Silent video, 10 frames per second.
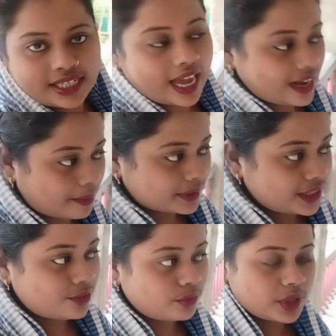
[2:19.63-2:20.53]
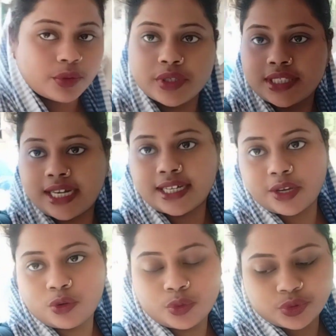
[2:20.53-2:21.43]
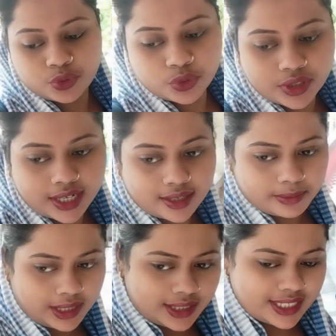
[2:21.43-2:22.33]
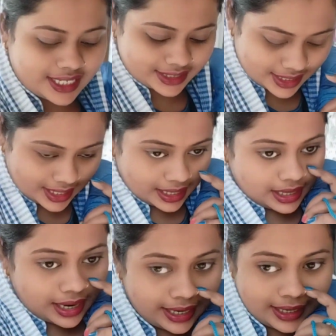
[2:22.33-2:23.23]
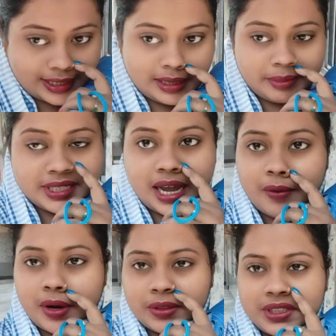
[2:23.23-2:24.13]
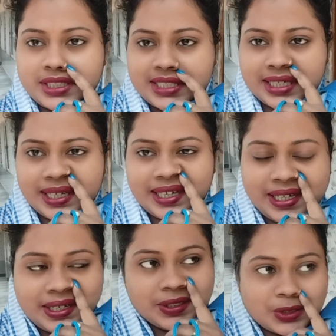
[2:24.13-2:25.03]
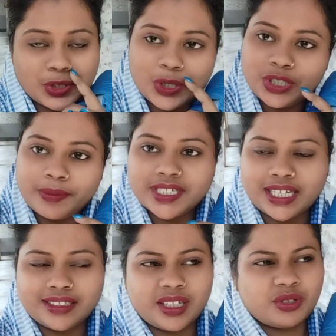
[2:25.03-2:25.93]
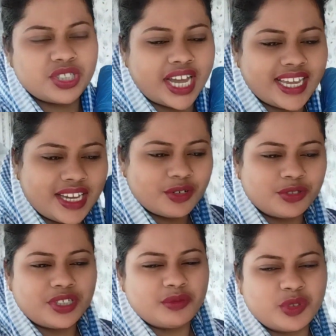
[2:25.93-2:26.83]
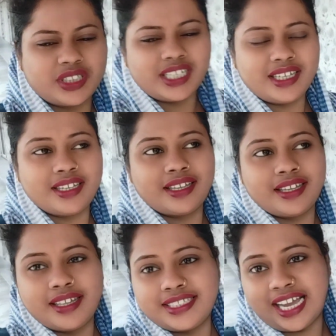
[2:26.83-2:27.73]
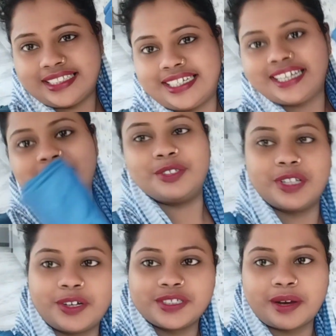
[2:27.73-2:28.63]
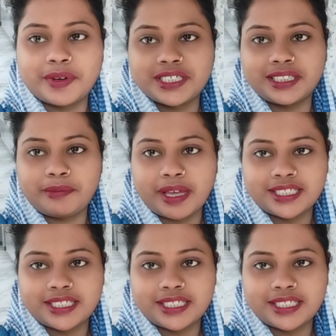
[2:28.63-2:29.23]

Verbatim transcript: আমাদের রুমের ওই সাইডটাও খুব সুন্দর একটা ব্যালকানি আছে এইখানটায় বেশ হাওয়াও দিচ্ছে তো চলো সবাই সাথে থাকো যাই এই রোদ্রের মধ্যে ছাতাটা কিন্তু দেখো জামার সাথে ম্যাচিং হয়ে